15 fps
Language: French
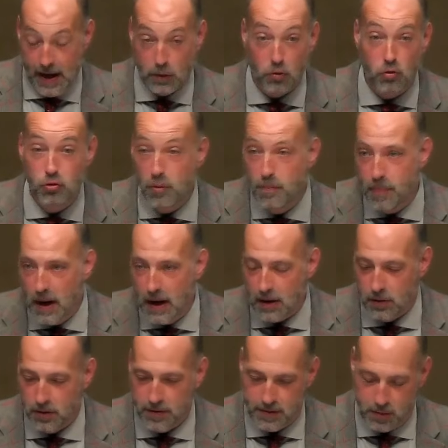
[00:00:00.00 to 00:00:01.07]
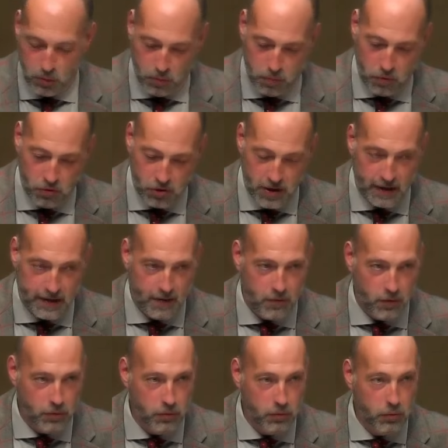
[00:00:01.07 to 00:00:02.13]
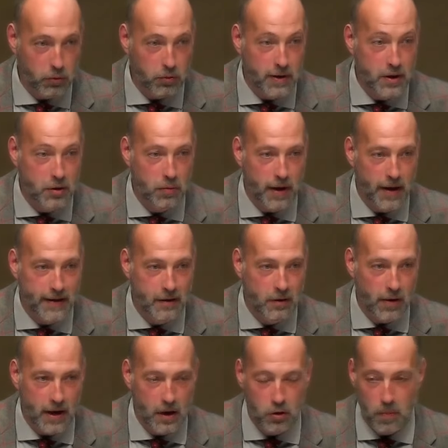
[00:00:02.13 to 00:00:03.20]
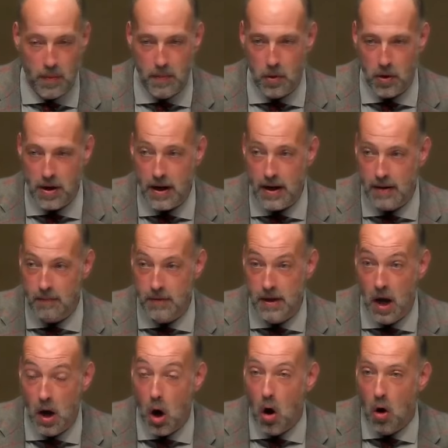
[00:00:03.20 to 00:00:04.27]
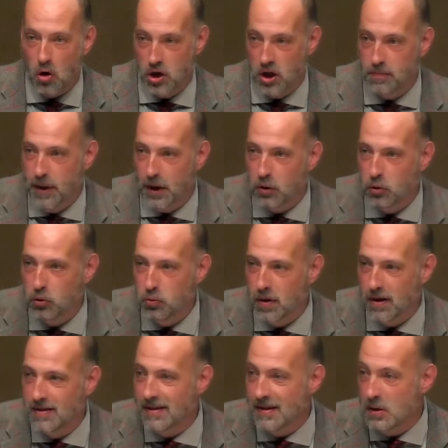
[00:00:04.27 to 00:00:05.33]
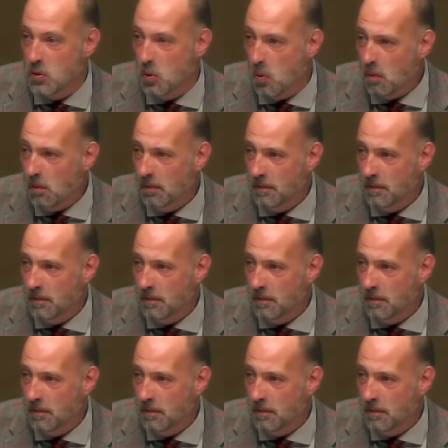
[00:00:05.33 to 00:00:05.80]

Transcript: Donc je lui parle de ce projet d'intervention autour de l'histoire éditoriale du mémorial et il me dit J'espère que tu as dit non.